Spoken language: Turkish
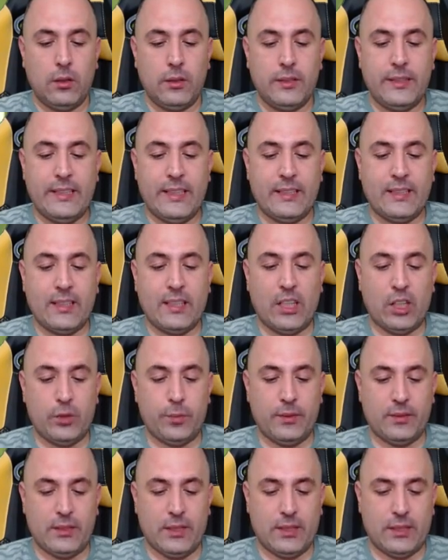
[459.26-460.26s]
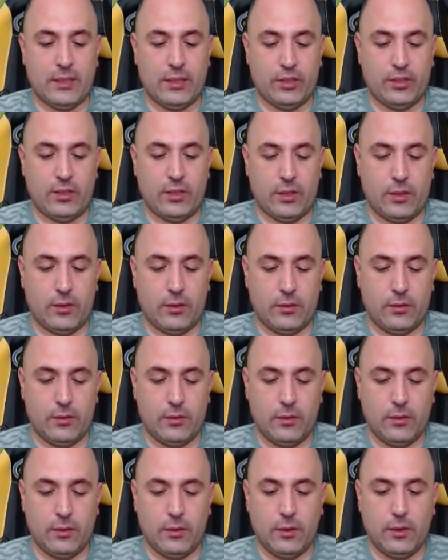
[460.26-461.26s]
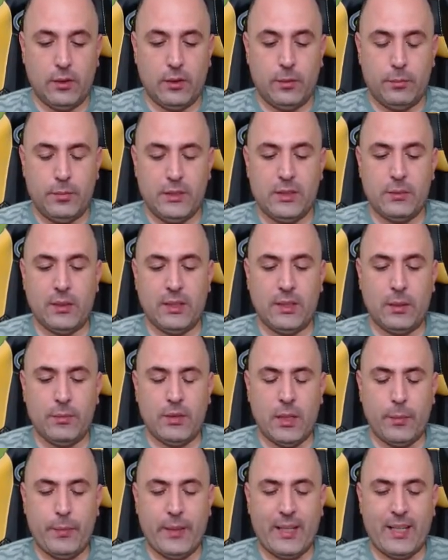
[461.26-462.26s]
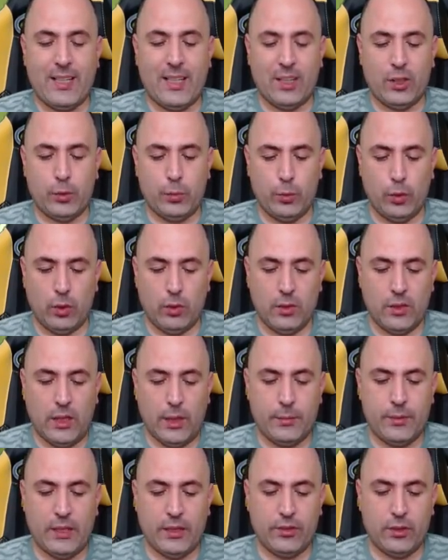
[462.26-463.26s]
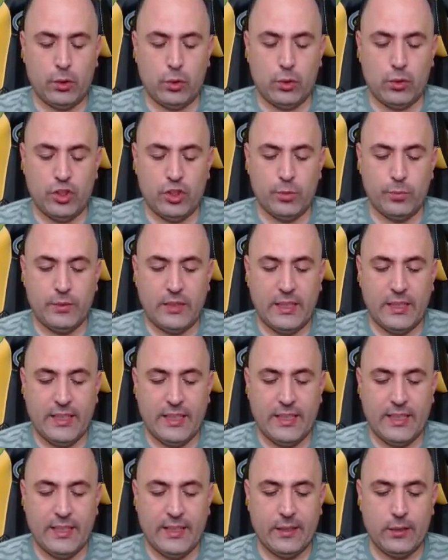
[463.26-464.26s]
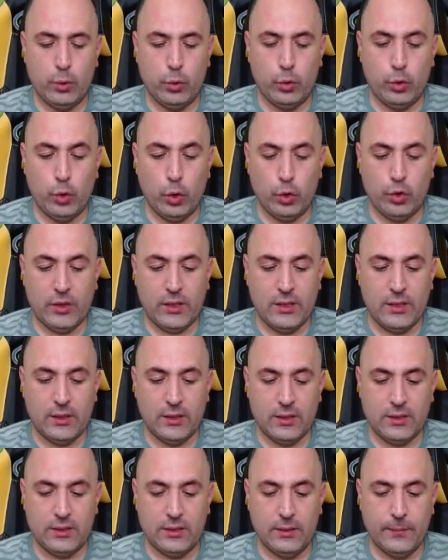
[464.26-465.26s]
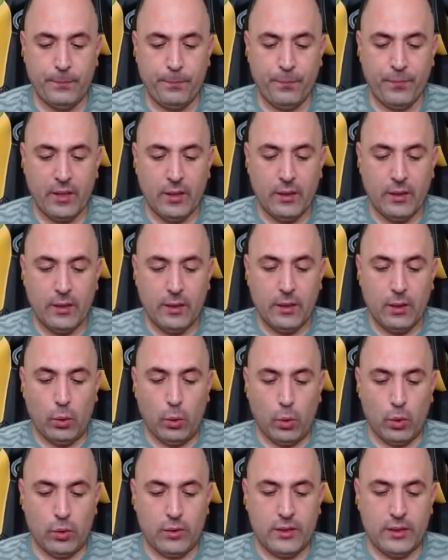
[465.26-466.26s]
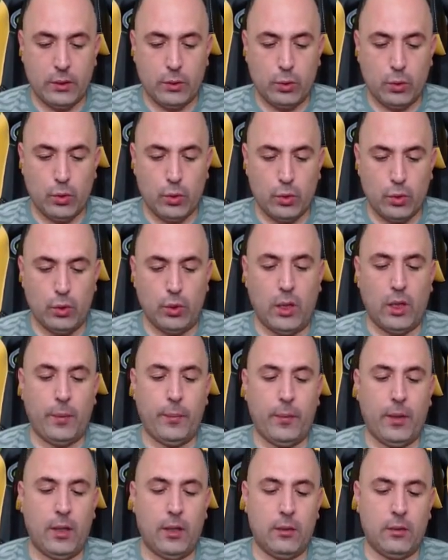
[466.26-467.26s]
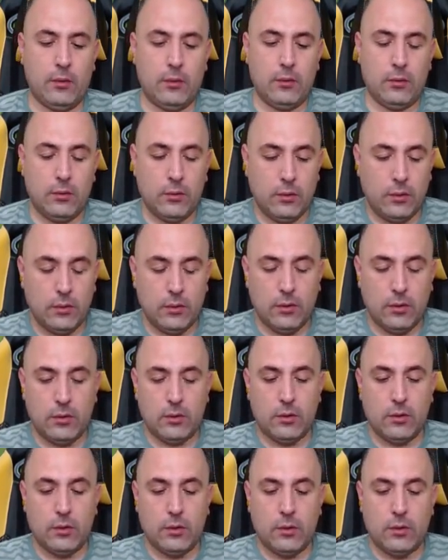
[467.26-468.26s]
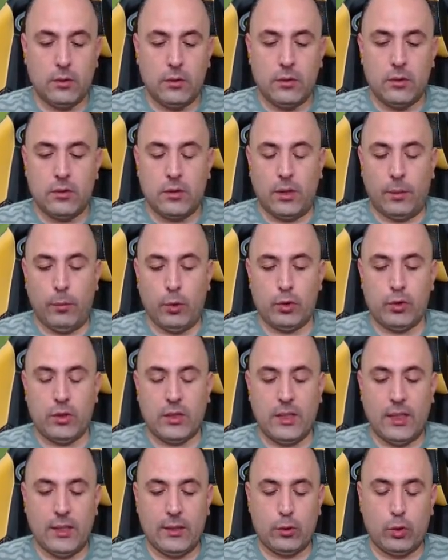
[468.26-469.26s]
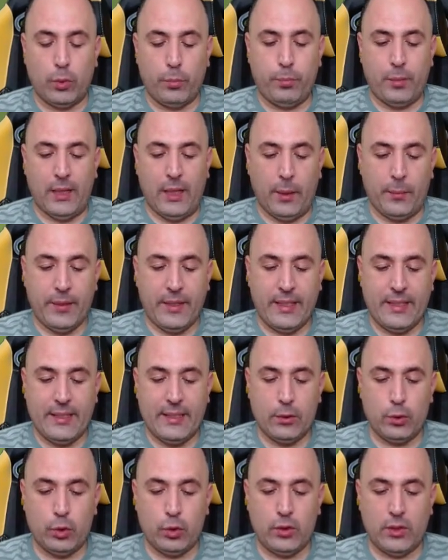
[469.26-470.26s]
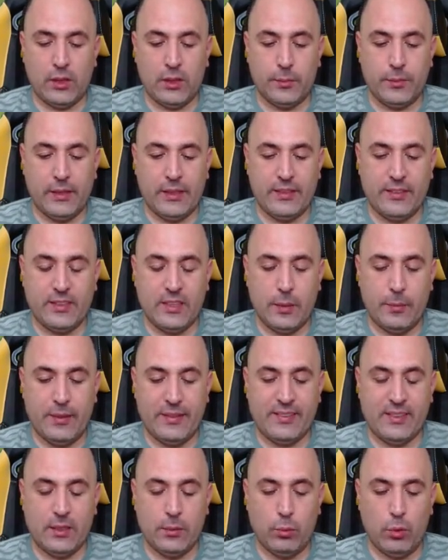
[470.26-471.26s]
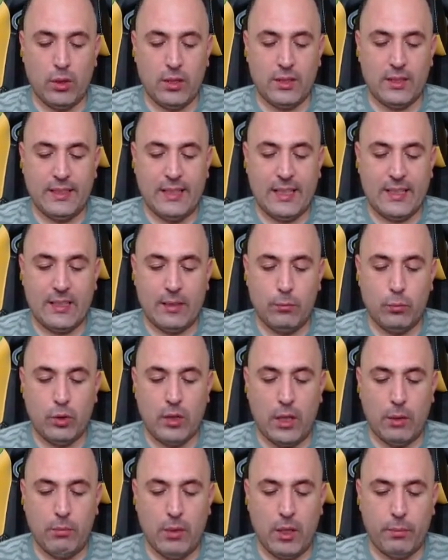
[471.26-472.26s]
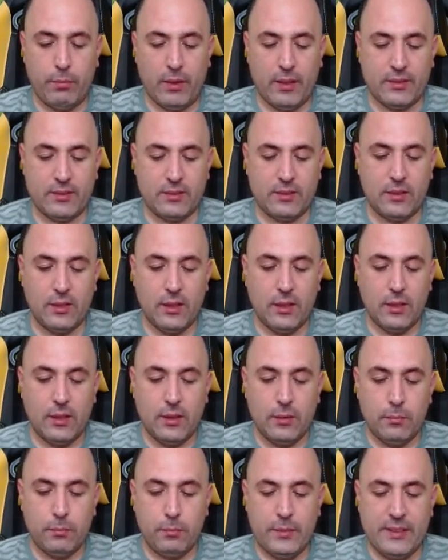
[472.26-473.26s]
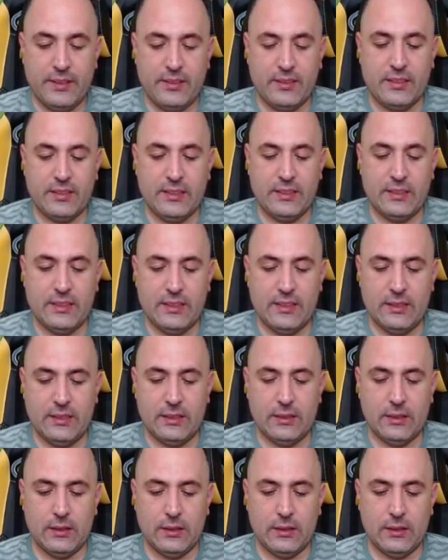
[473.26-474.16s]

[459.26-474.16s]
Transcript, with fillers: Yine de kaçmaz arkadaşlar. Bizim adamlar pek kaçmıyor. Gabriel Jesus da şimdi tehlikeli geliyor. 3'ü 3 yakaladı. Ortaya doğru ama Amos'ta kaldı top. Baya bir geriye düştü adamın gerisine. Messi bu arada yerden mükemmel pas. Messi